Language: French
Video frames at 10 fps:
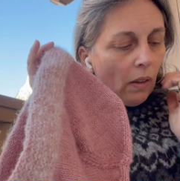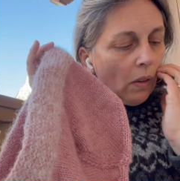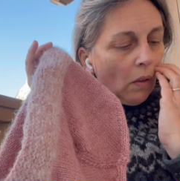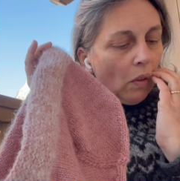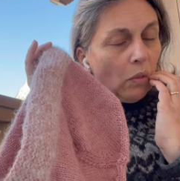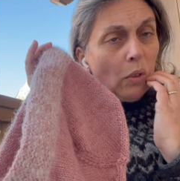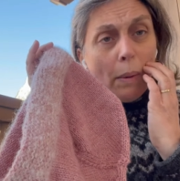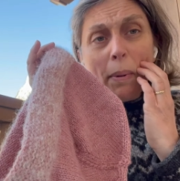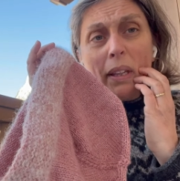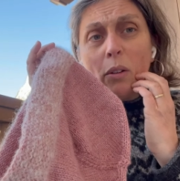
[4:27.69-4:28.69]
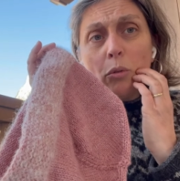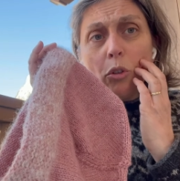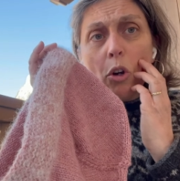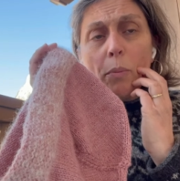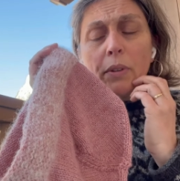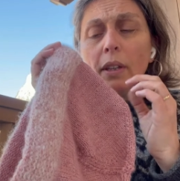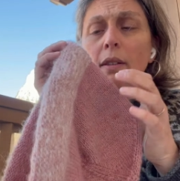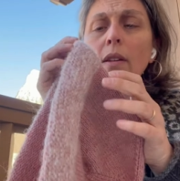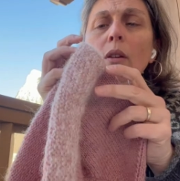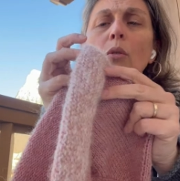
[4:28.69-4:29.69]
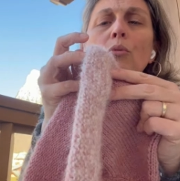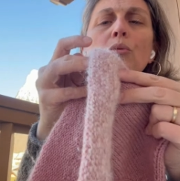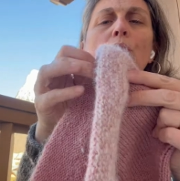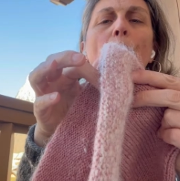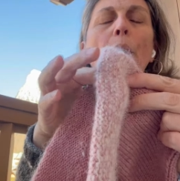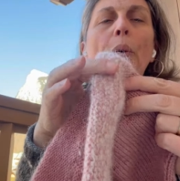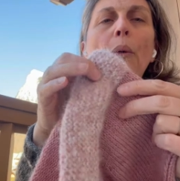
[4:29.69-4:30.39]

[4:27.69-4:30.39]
de l'alpaca de Drops qui était couleur